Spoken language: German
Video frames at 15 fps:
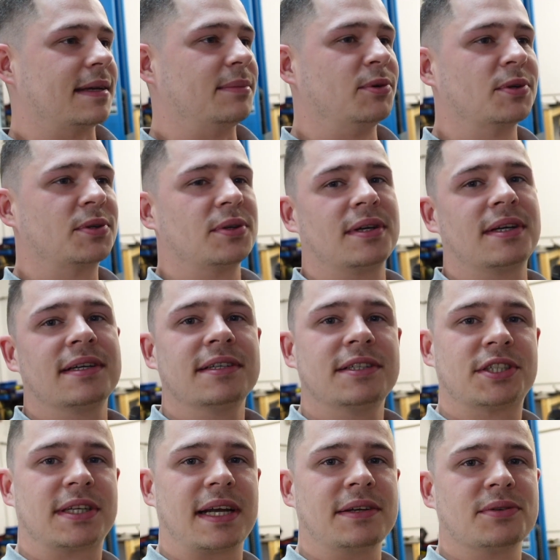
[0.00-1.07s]
Der Motor,
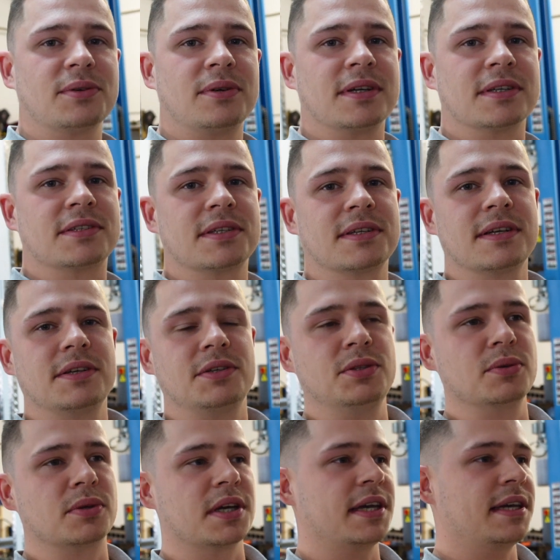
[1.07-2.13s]
Standort
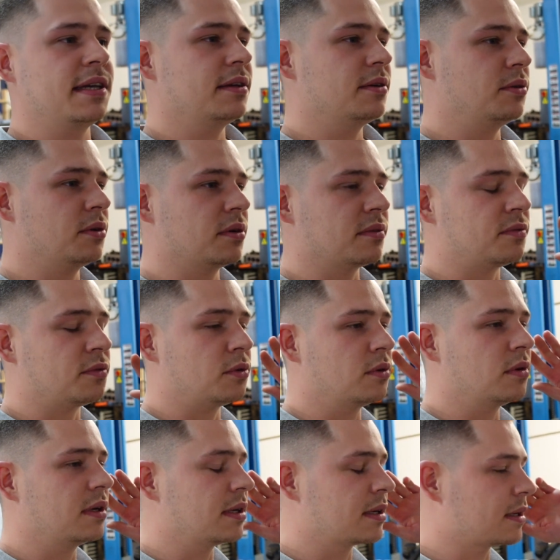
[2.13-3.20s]
UK,
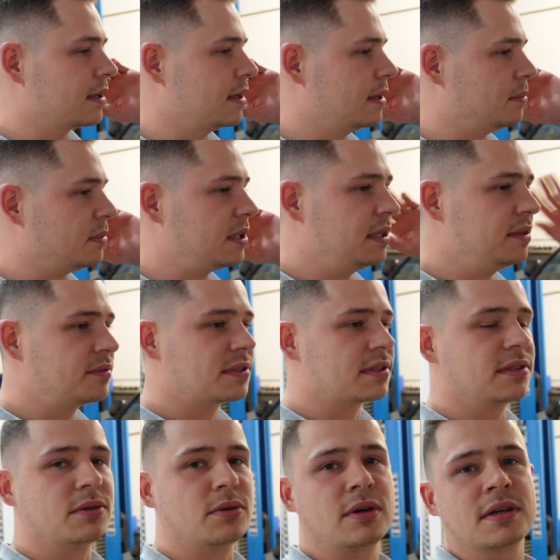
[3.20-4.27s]
irgendwo im
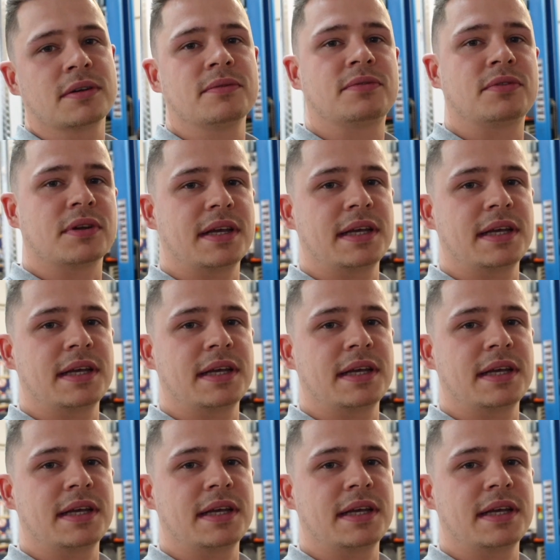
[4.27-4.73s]
tiefsten Norden von